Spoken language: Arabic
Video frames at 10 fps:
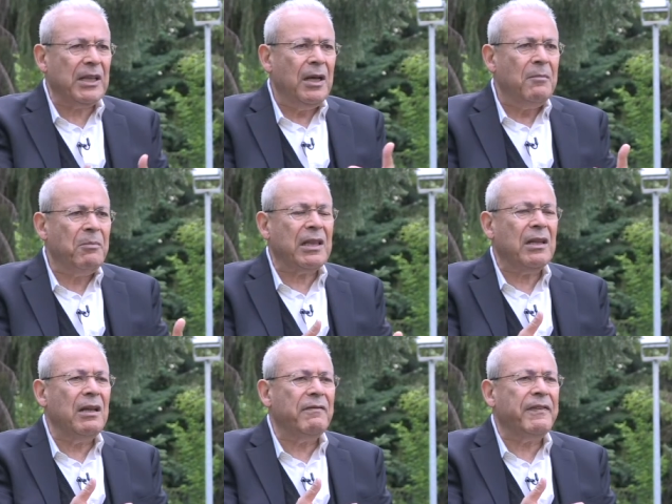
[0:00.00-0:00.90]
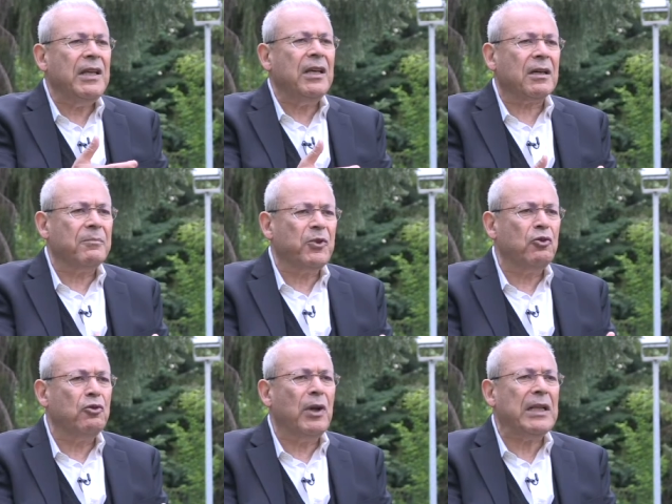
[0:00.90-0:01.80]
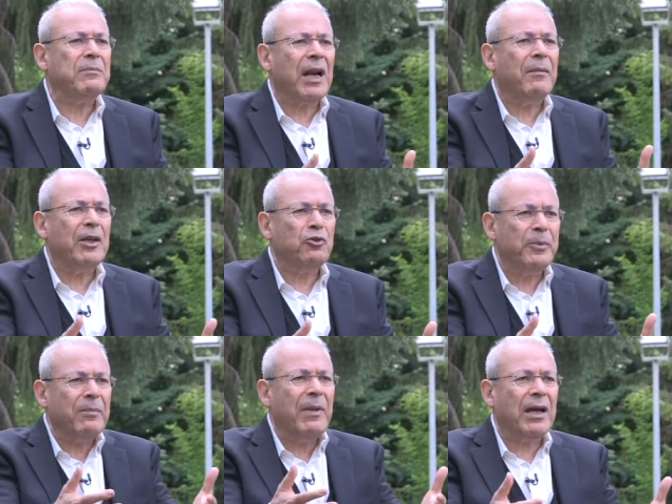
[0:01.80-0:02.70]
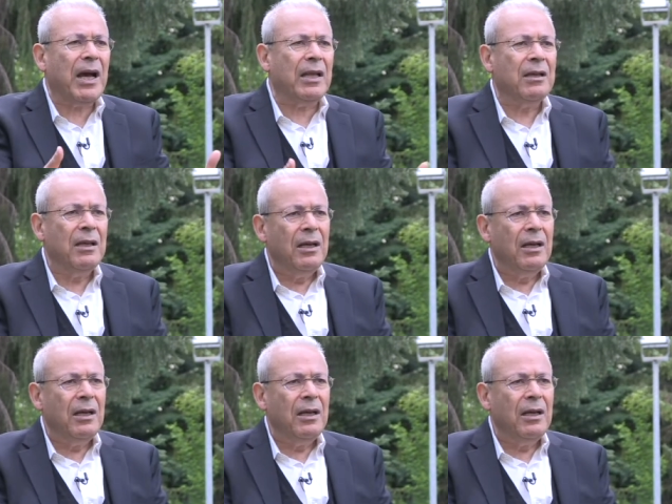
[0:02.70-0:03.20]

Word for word: مثل مثل الفينيق بده يولد من رماده مثل ما كان